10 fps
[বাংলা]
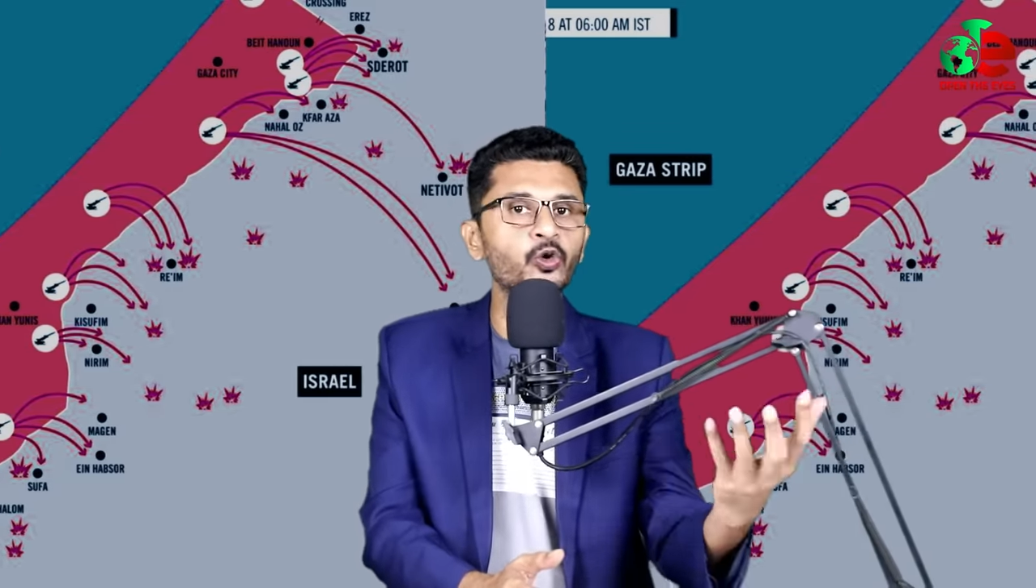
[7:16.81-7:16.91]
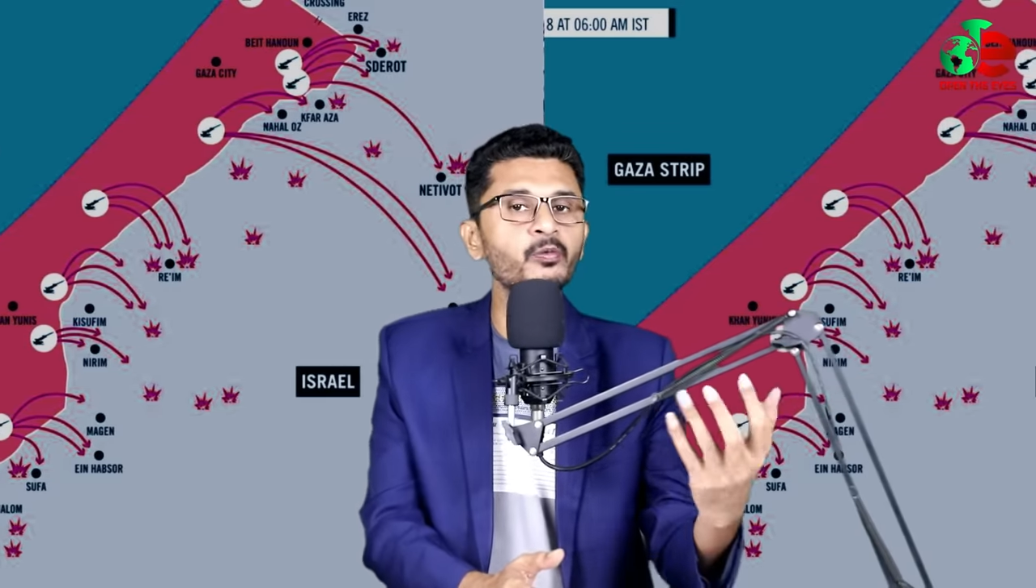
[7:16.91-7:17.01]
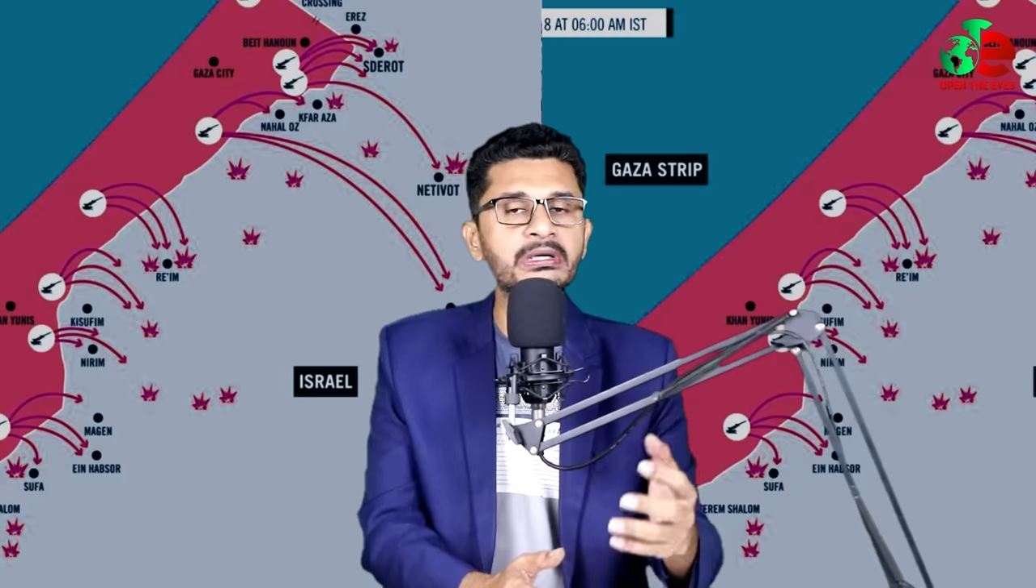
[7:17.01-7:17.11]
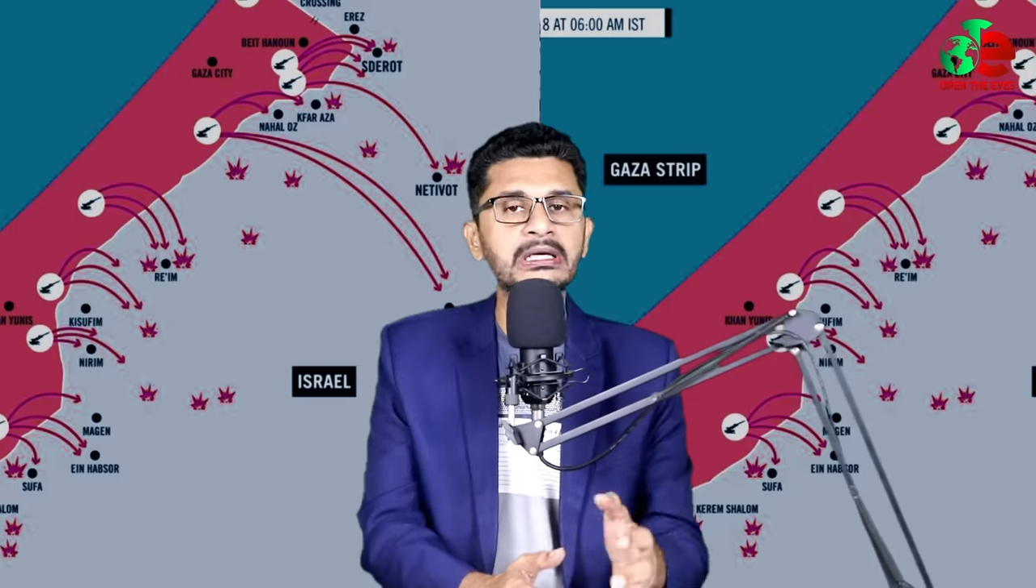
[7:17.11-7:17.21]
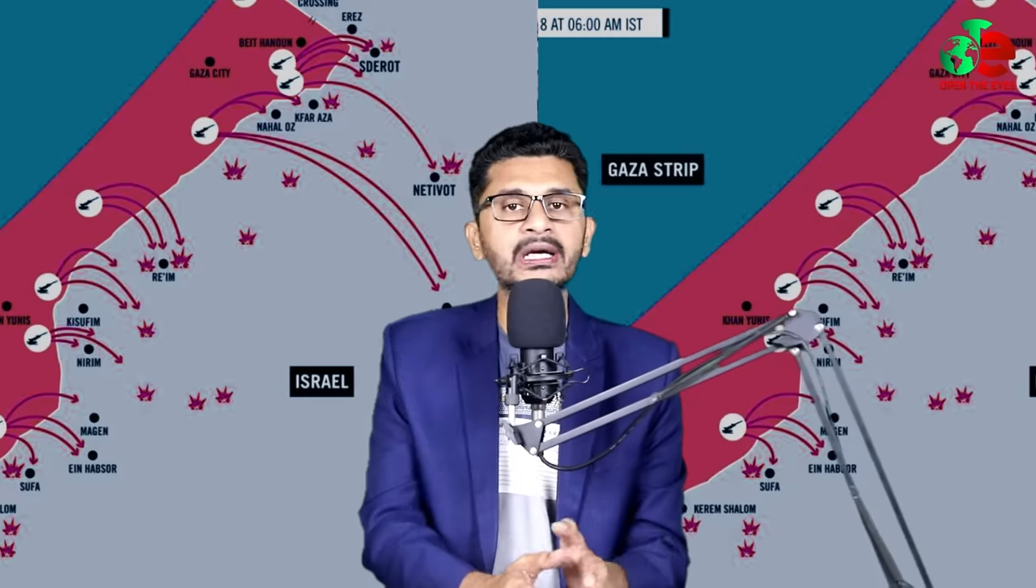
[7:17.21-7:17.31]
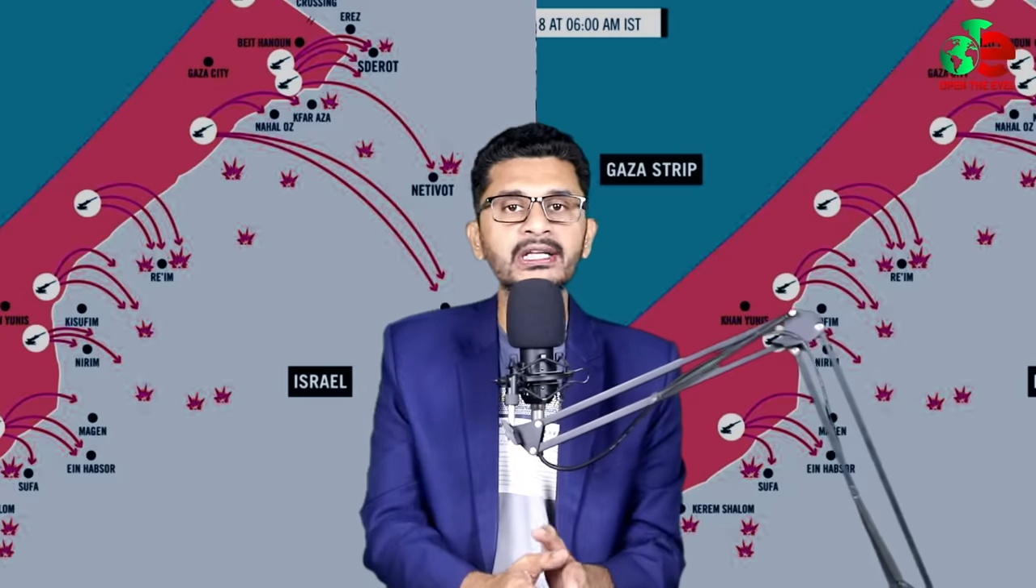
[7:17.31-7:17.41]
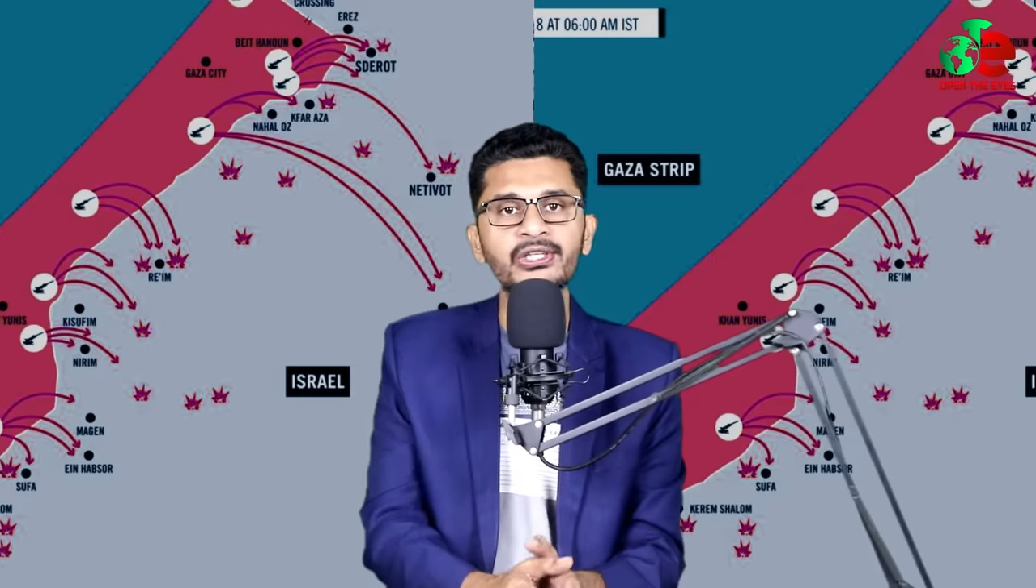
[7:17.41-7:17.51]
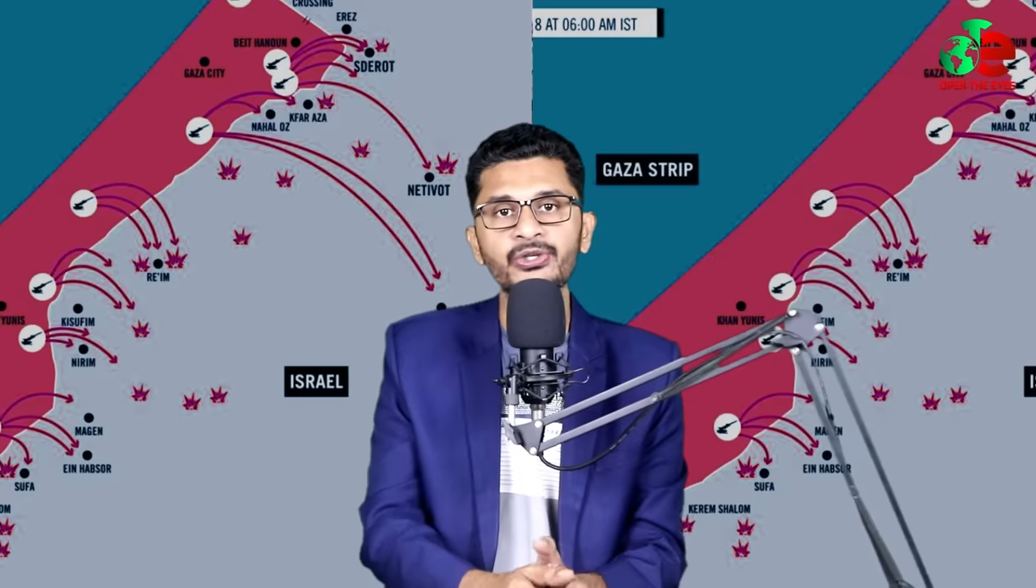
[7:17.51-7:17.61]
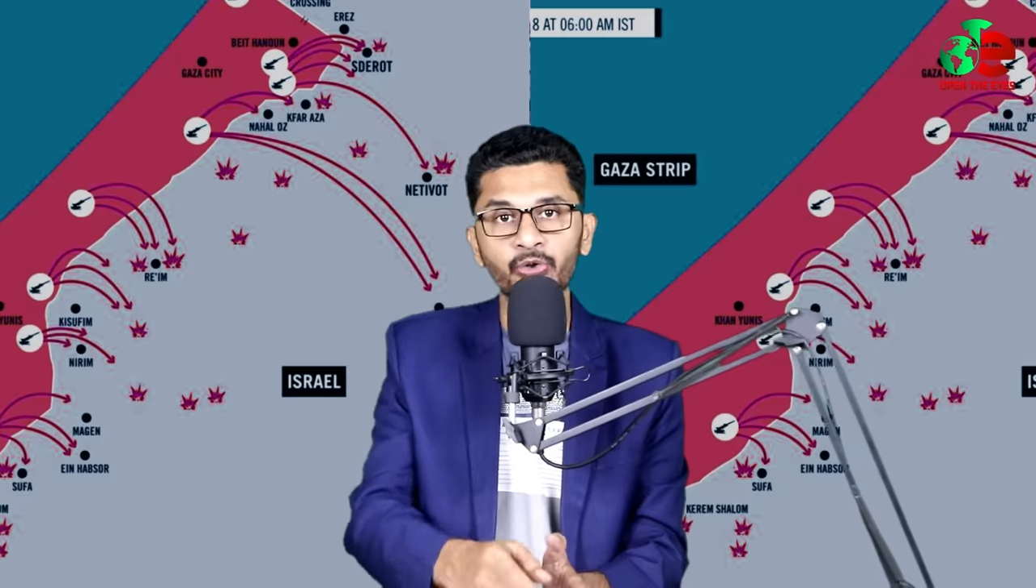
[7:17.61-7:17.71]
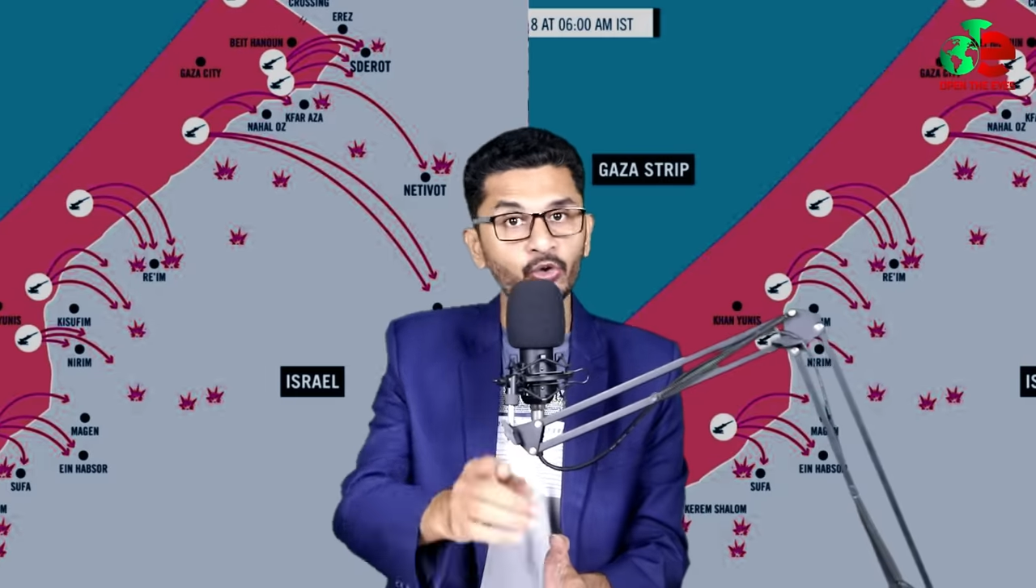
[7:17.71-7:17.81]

ঘুম কেড়ে নিয়েছে